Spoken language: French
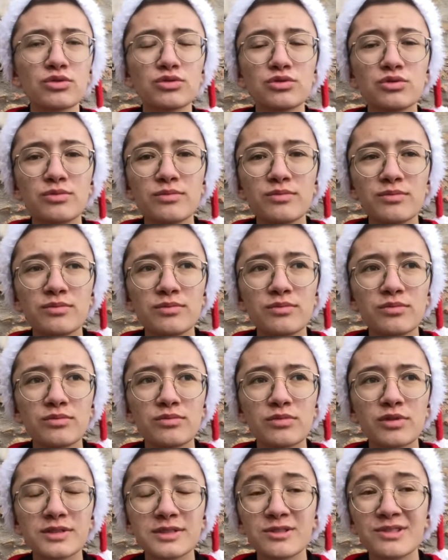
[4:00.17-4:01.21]
une,
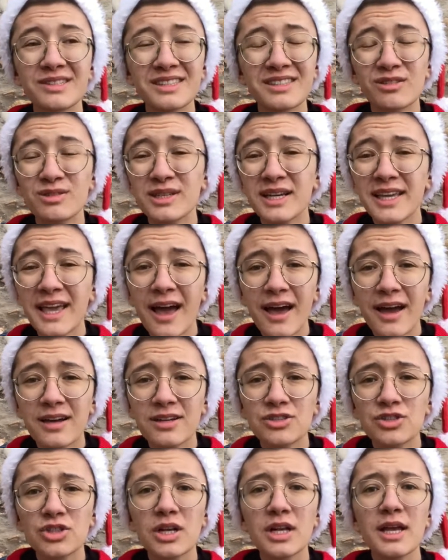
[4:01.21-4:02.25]
dans, un
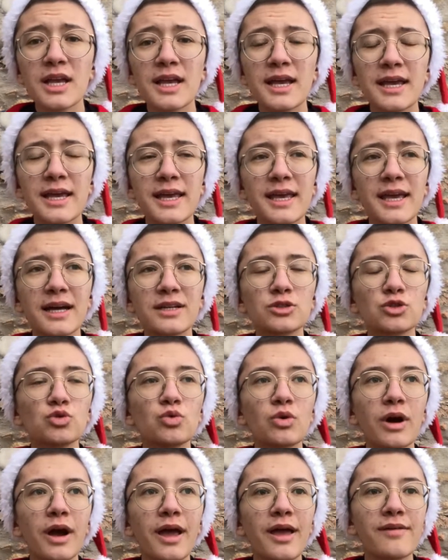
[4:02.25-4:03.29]
garage et un
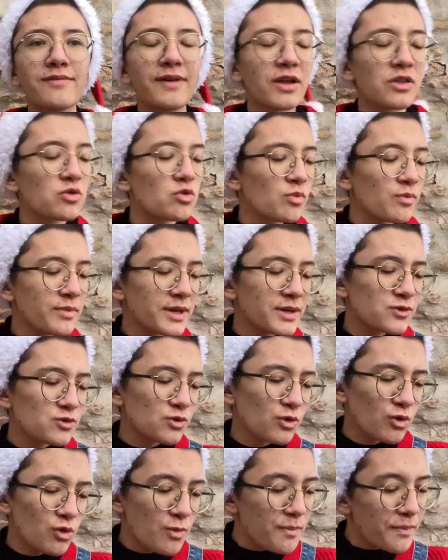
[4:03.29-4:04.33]
jour elle va tomber
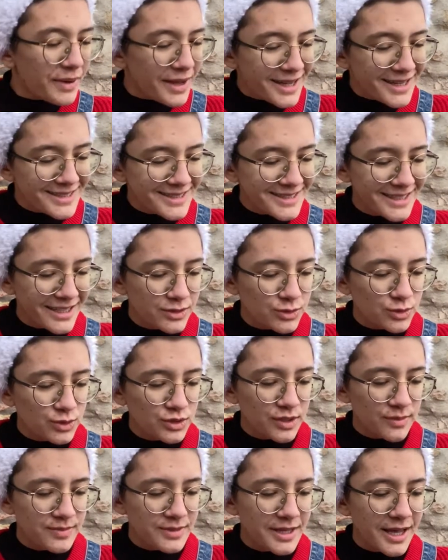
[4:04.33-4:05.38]
sur le prince, quelque chose
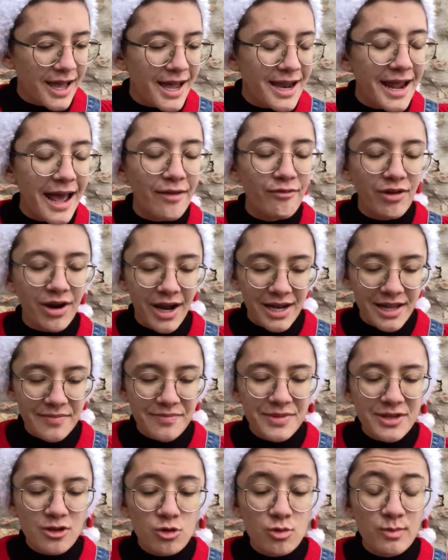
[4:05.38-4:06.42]
comme ça. Elle, ah voilà, elle est
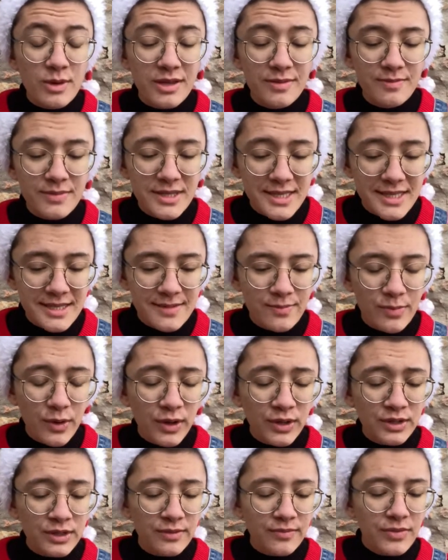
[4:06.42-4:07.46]
mi-humaine,
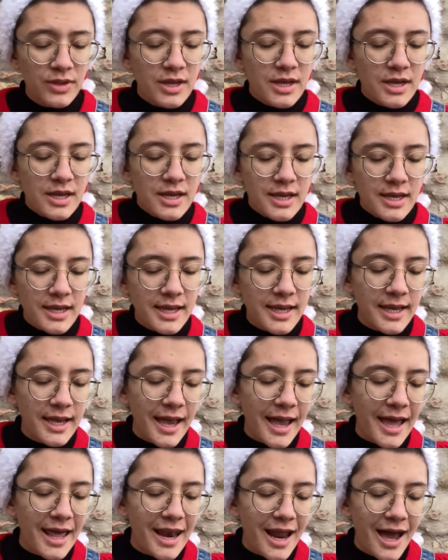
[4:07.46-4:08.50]
mi-cyborg et
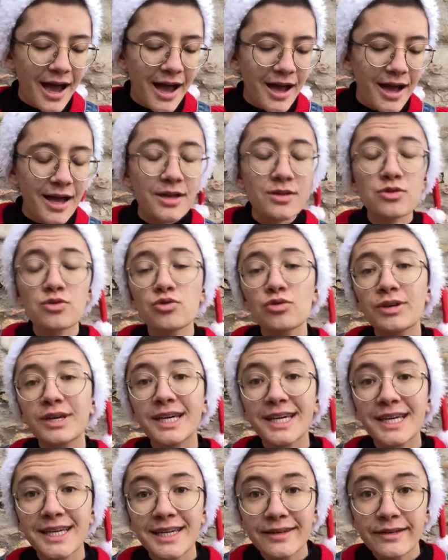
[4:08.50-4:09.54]
elle a un
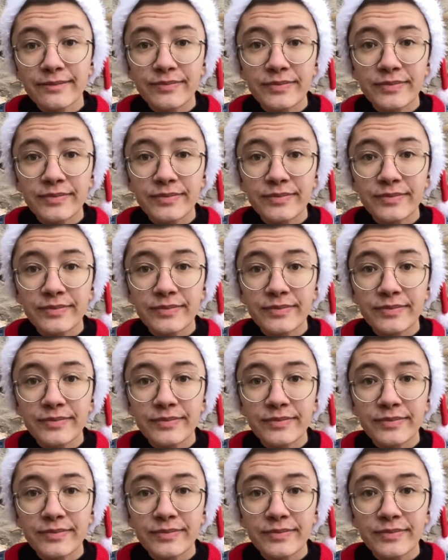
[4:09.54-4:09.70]
secret